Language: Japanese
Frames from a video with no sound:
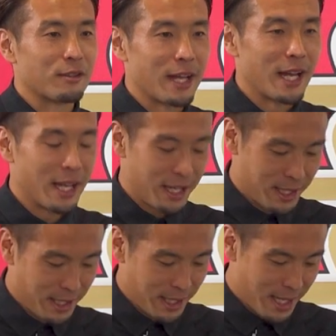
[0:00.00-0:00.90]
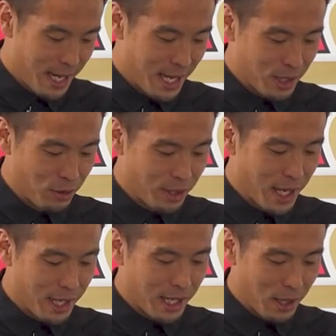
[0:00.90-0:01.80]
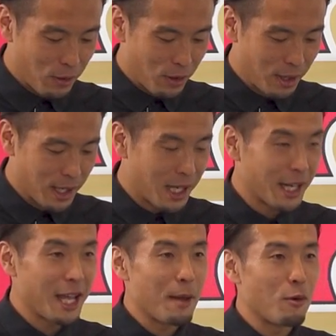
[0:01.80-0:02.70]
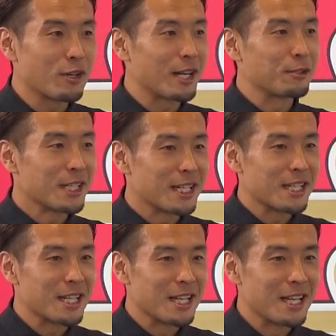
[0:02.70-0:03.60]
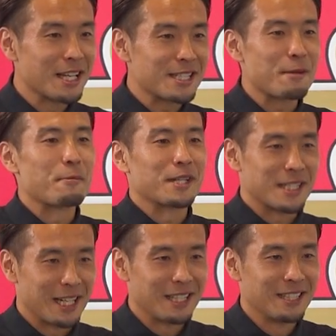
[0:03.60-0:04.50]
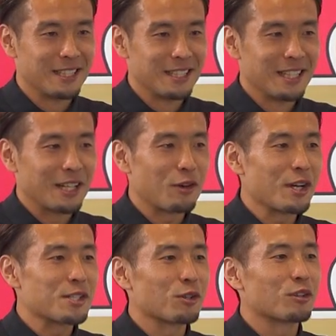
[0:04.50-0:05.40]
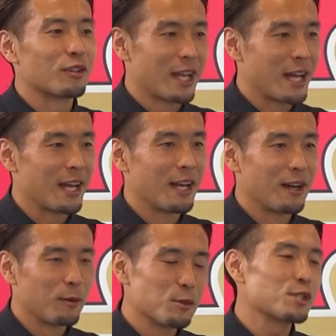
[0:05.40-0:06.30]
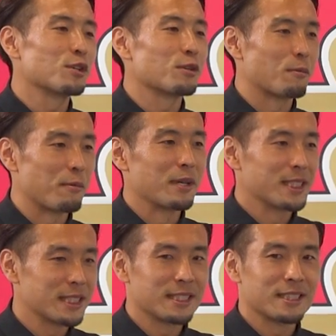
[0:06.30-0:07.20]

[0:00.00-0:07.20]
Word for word: ので、えー、その結果を家計簿グラフにしてみました。これはちょっとね面白いと思います。